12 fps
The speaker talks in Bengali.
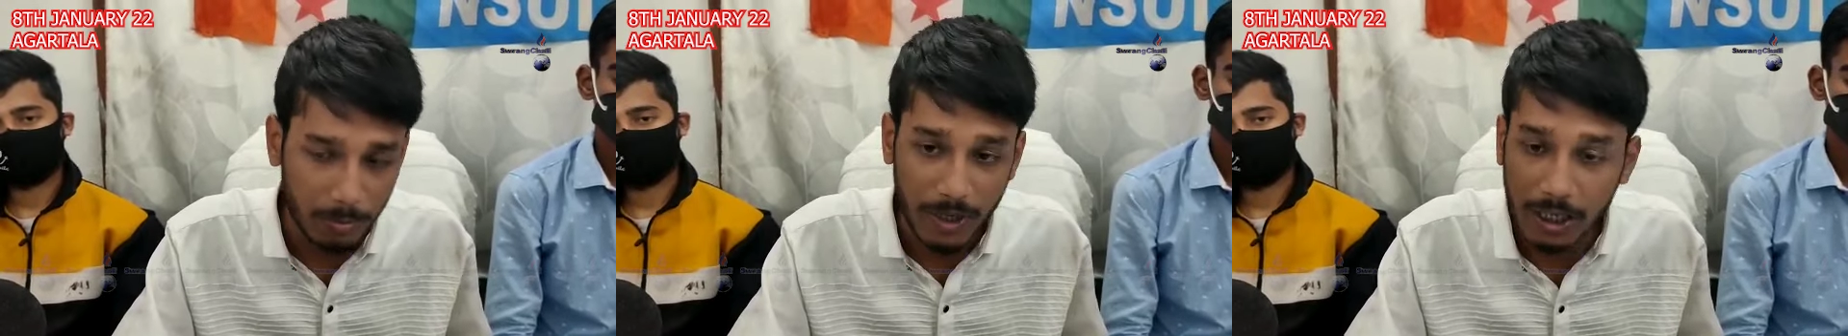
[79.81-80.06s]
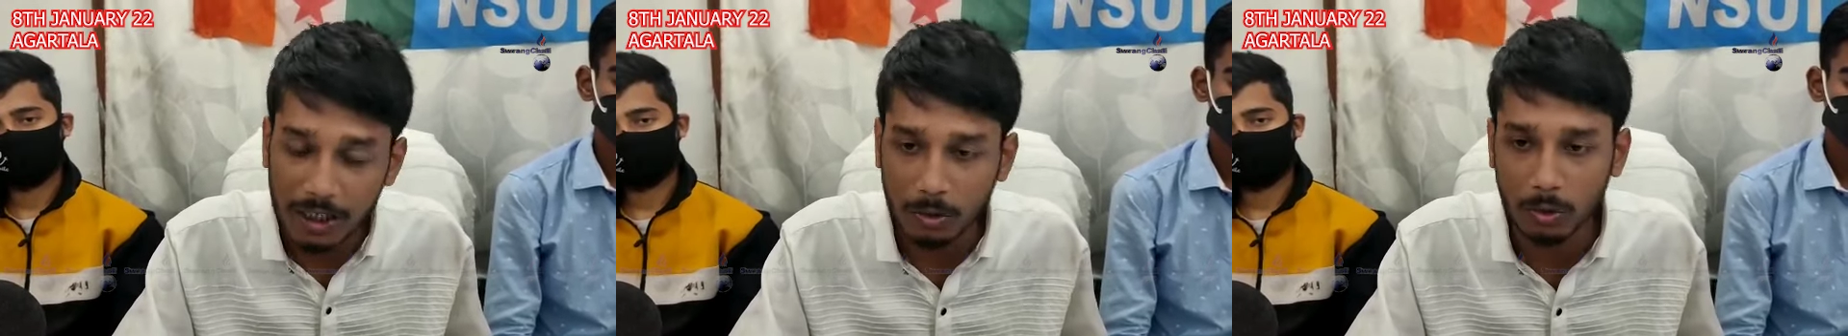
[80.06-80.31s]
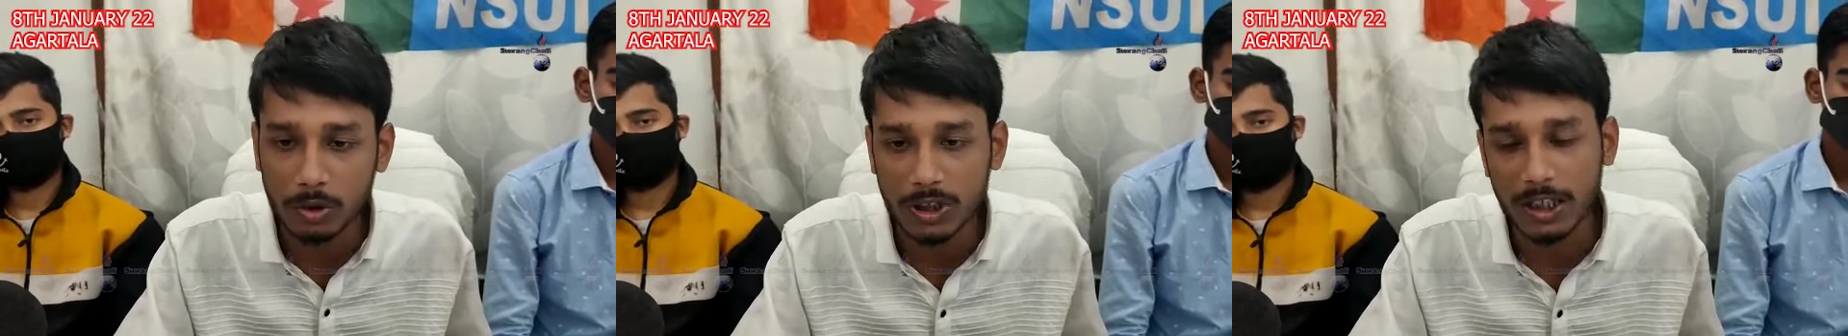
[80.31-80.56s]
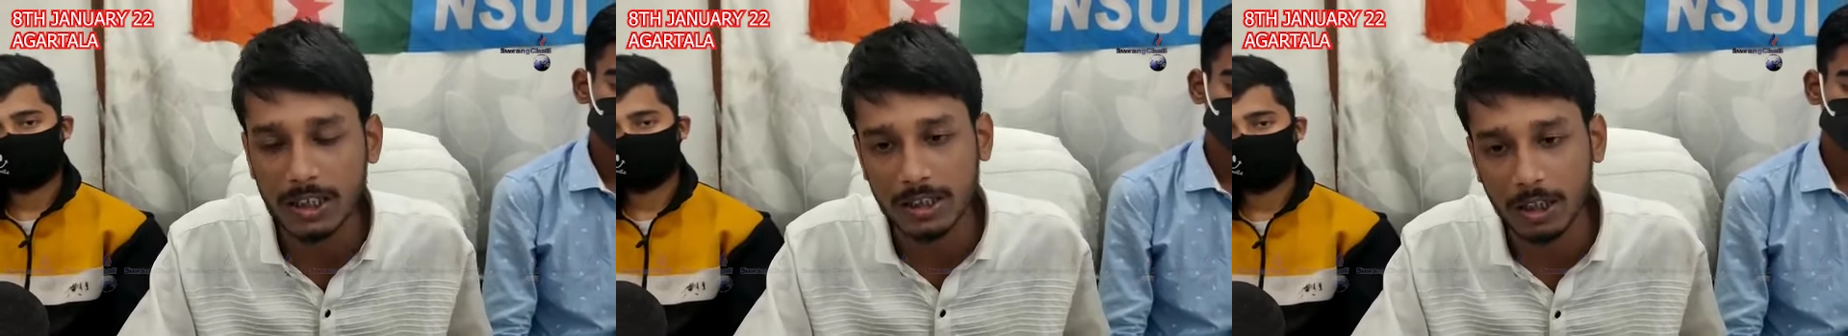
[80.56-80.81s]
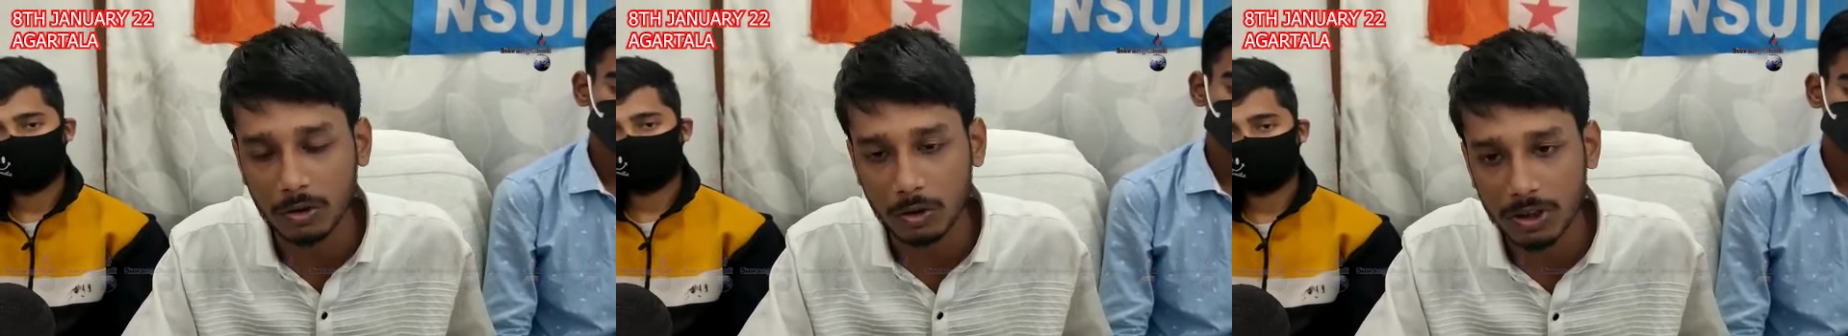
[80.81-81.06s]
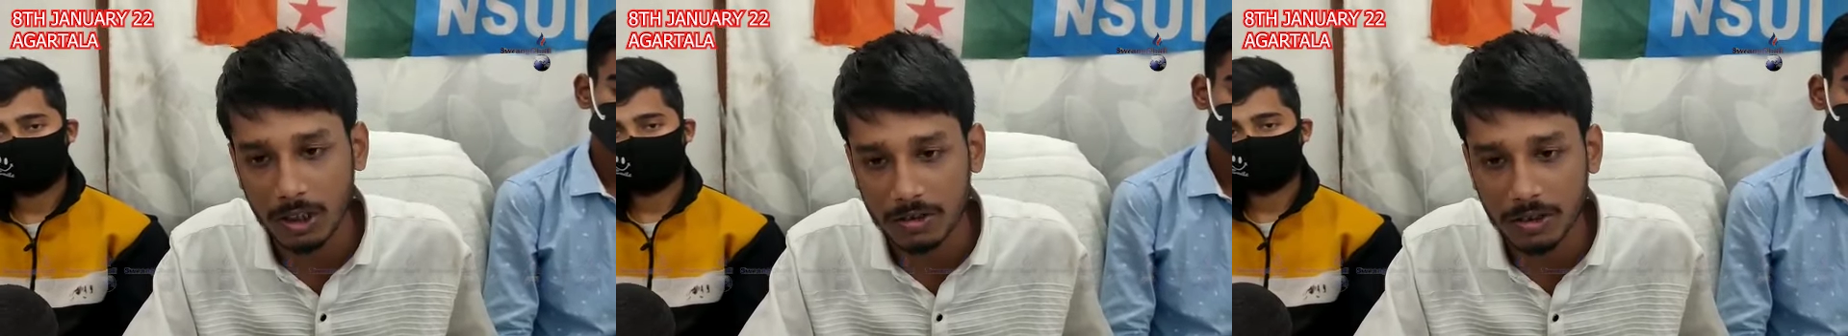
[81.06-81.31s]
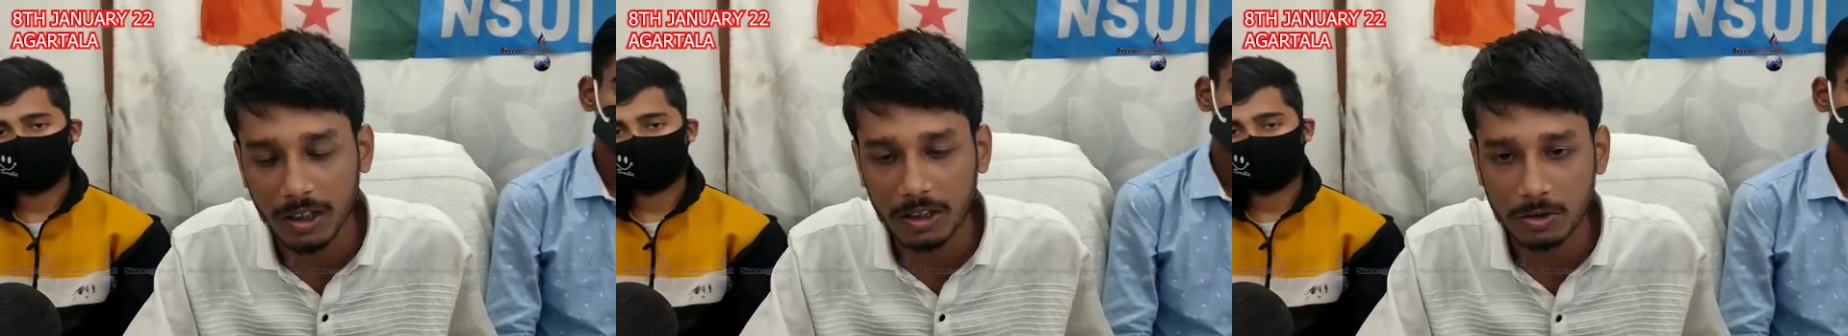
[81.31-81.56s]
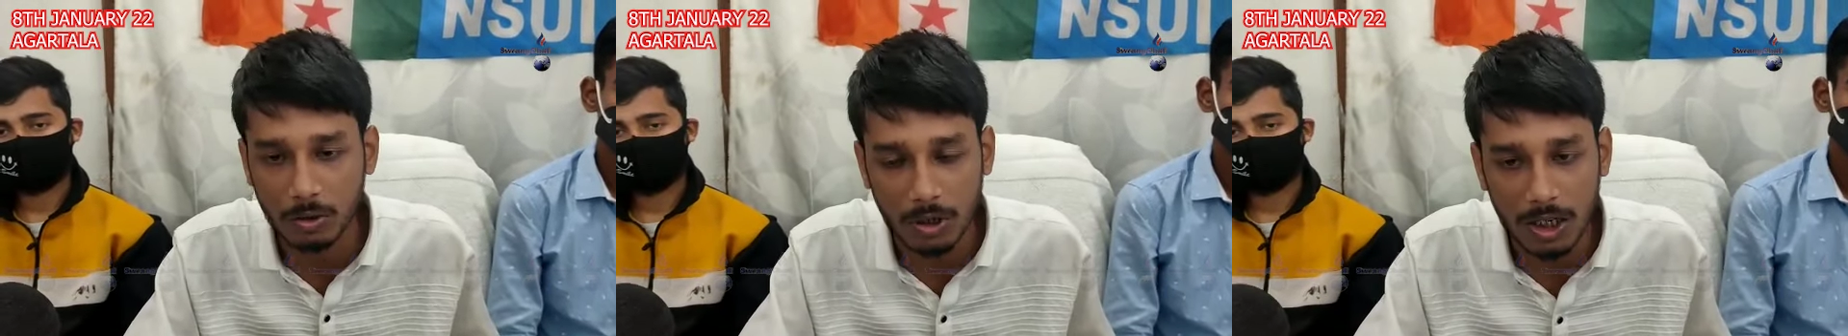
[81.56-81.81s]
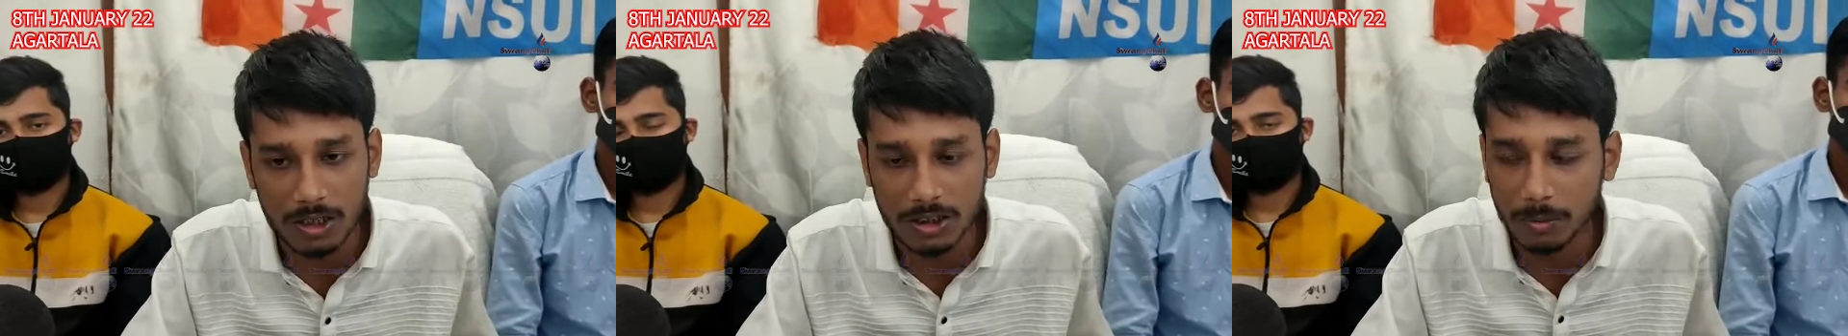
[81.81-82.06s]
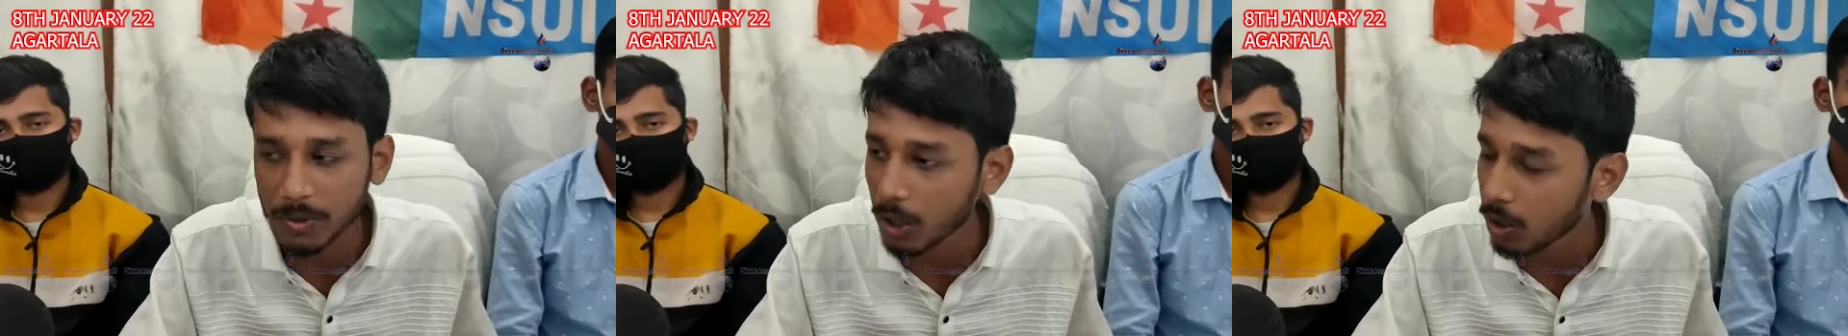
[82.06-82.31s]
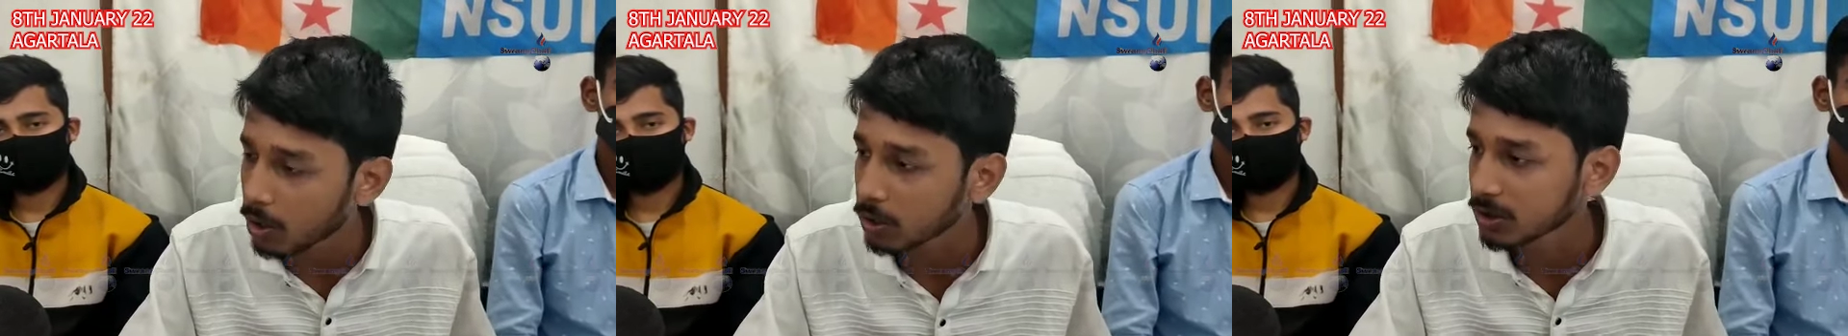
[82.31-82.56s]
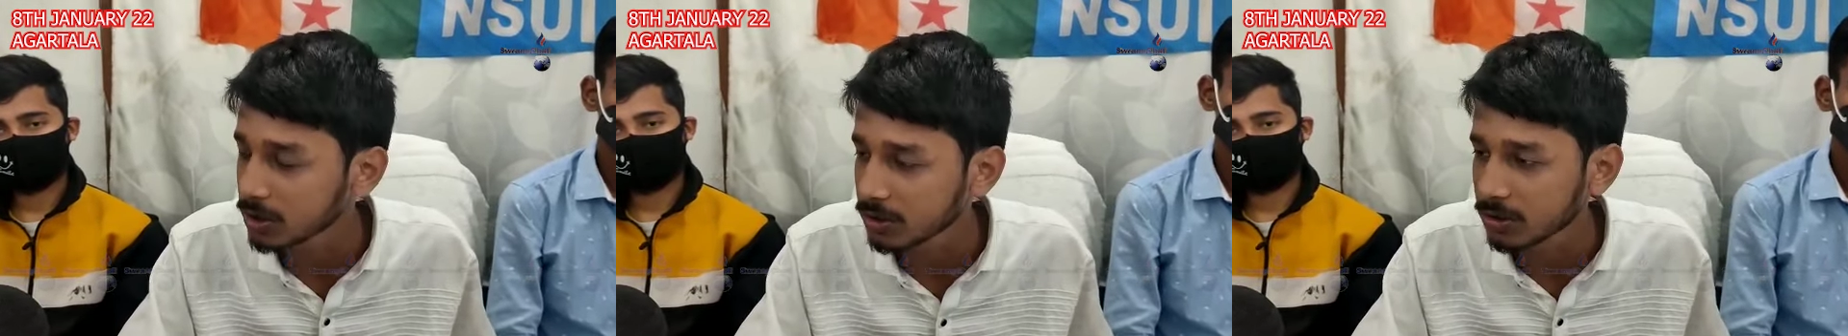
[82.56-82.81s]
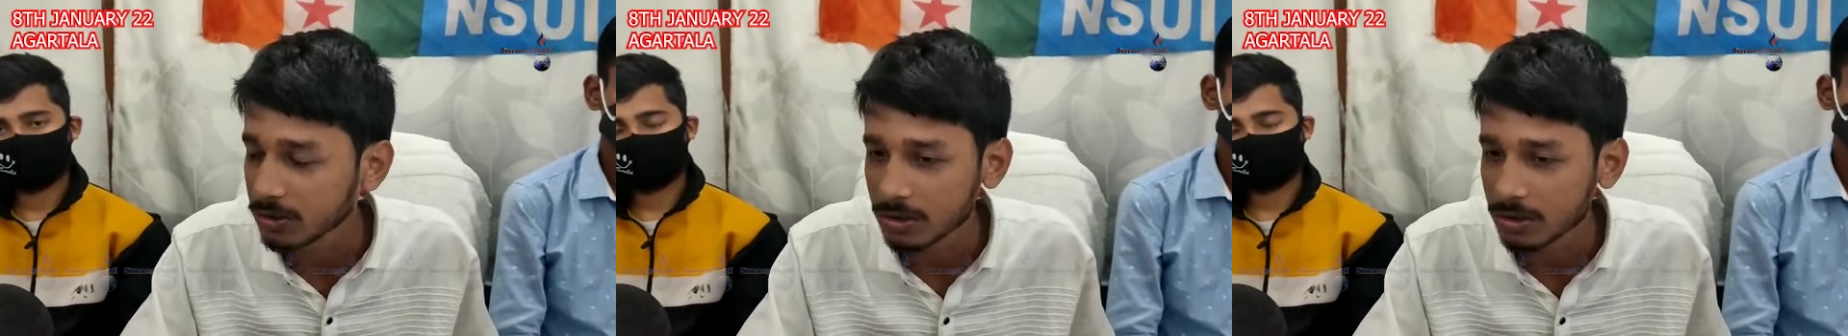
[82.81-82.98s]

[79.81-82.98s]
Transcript: মেরিট অনুযায়ী ছাত্রছাত্রীদের স্কলারশিপ দেওয়া হচ্ছে